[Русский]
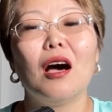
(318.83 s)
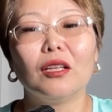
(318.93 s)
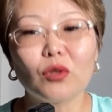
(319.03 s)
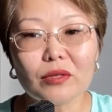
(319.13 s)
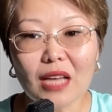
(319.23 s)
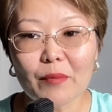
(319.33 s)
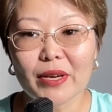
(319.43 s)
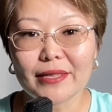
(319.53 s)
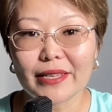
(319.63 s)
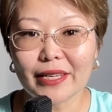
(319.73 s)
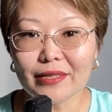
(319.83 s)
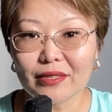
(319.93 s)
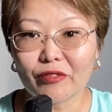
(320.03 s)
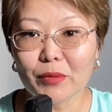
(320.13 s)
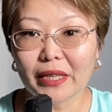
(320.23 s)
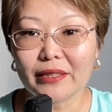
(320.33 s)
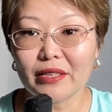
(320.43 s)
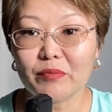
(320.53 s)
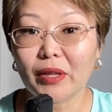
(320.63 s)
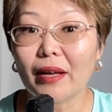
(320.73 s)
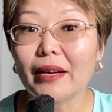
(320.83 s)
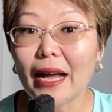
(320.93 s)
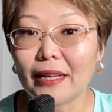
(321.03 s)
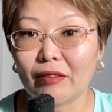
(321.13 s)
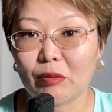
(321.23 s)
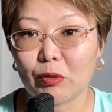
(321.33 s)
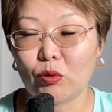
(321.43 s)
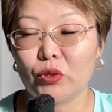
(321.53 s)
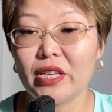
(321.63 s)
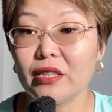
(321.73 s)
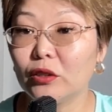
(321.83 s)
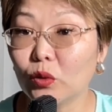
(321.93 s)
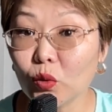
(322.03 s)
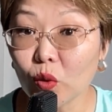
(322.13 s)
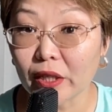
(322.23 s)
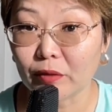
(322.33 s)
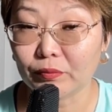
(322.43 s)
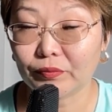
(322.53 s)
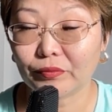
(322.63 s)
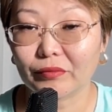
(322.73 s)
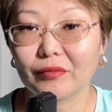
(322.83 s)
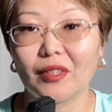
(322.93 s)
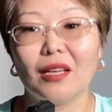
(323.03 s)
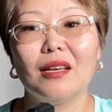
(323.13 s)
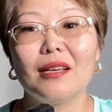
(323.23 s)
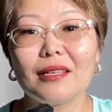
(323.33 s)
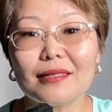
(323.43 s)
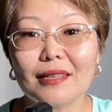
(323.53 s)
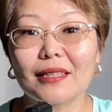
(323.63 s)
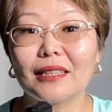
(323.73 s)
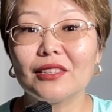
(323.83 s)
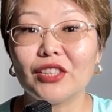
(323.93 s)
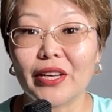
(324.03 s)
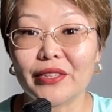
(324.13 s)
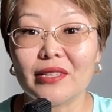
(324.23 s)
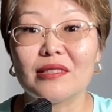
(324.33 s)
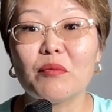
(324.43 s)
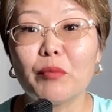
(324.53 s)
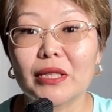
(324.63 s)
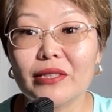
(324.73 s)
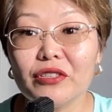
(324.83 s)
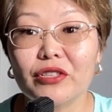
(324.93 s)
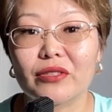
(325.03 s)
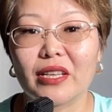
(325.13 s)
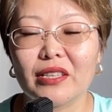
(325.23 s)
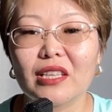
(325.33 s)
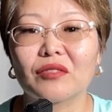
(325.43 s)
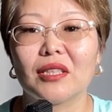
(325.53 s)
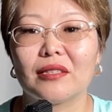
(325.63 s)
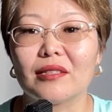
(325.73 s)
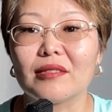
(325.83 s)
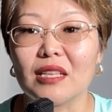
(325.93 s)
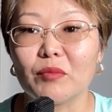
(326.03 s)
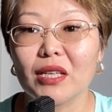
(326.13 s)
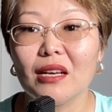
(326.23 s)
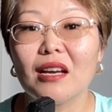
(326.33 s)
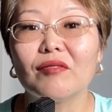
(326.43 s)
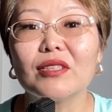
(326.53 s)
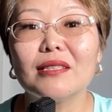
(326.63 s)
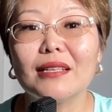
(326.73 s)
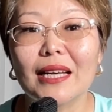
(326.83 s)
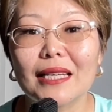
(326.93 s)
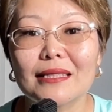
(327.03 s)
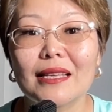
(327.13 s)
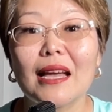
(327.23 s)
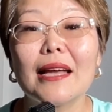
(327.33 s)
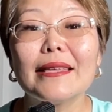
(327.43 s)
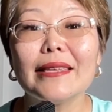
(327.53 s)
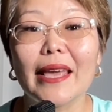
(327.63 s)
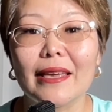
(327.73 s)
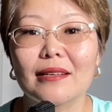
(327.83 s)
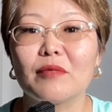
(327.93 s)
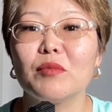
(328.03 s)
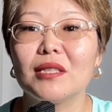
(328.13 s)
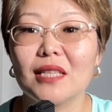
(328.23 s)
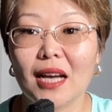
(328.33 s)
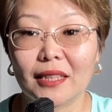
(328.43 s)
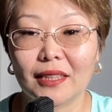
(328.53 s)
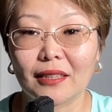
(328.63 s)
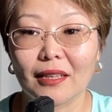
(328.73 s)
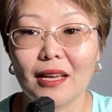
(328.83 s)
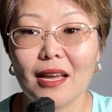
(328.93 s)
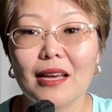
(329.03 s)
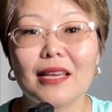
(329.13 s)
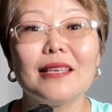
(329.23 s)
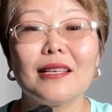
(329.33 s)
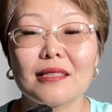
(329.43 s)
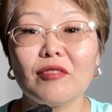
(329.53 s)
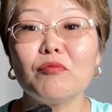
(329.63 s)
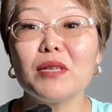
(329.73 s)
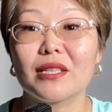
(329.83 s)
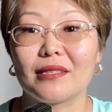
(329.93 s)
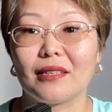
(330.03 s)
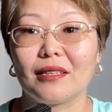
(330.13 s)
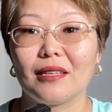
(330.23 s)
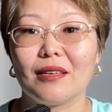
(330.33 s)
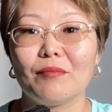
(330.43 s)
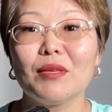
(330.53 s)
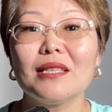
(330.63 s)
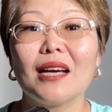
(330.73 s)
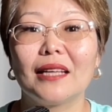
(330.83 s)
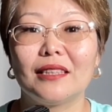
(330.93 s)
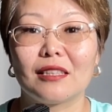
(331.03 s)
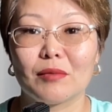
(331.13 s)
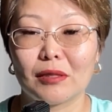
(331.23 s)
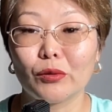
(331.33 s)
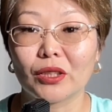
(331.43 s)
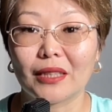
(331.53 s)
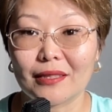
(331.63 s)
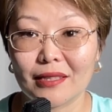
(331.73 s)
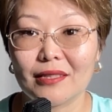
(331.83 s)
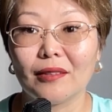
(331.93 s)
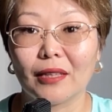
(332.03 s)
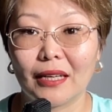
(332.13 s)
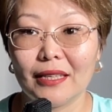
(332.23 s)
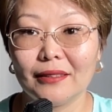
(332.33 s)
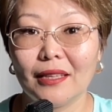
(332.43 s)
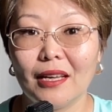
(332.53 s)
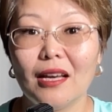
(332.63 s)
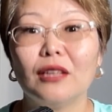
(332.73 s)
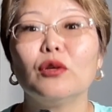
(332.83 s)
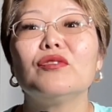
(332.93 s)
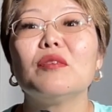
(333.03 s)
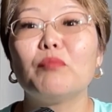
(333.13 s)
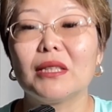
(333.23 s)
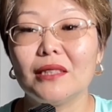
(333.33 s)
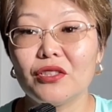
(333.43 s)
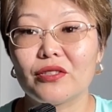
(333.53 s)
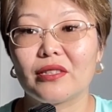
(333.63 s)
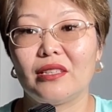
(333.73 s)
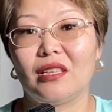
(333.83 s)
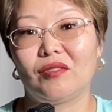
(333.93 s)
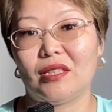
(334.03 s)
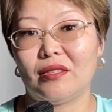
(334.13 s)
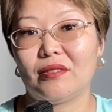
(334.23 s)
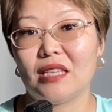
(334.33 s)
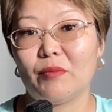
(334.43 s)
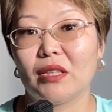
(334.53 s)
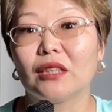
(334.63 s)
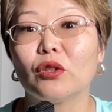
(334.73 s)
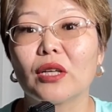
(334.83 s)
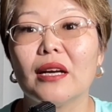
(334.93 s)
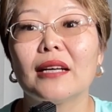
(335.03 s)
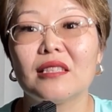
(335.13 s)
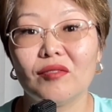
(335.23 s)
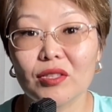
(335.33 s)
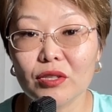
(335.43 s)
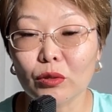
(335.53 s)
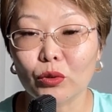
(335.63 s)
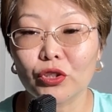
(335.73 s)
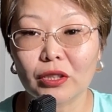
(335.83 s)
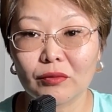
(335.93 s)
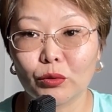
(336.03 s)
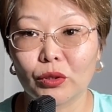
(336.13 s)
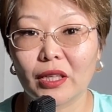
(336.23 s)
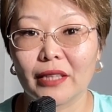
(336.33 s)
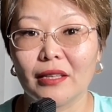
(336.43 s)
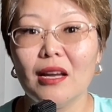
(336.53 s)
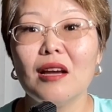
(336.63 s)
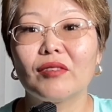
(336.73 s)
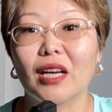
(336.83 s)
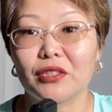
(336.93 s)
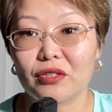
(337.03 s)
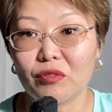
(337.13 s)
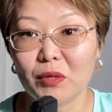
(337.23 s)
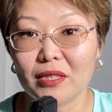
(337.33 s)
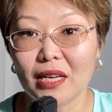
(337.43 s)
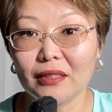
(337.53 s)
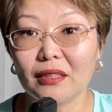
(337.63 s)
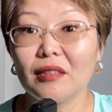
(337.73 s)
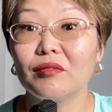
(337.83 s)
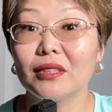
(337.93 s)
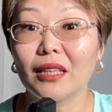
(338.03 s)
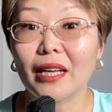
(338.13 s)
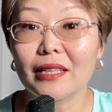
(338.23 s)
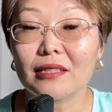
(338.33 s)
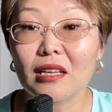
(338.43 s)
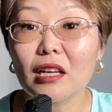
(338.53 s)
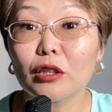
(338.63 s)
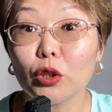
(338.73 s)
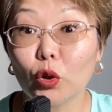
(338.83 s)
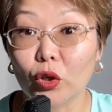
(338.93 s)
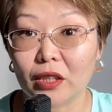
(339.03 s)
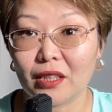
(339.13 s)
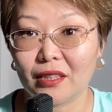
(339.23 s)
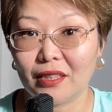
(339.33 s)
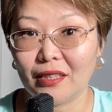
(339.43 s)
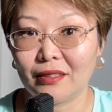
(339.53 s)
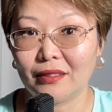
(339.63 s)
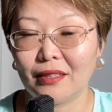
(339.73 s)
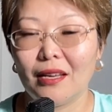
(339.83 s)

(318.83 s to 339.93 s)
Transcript: Но самое интересное в механизме локального похудения другое. Из окончаний симпатической нервной системы выделяется нейромедиатор. И если в мышцах медиатором служит ацетилхолин, то в симпатической нервной системе, которая активизирует жировую ткань, в качестве медиатора выделяется норадреналин.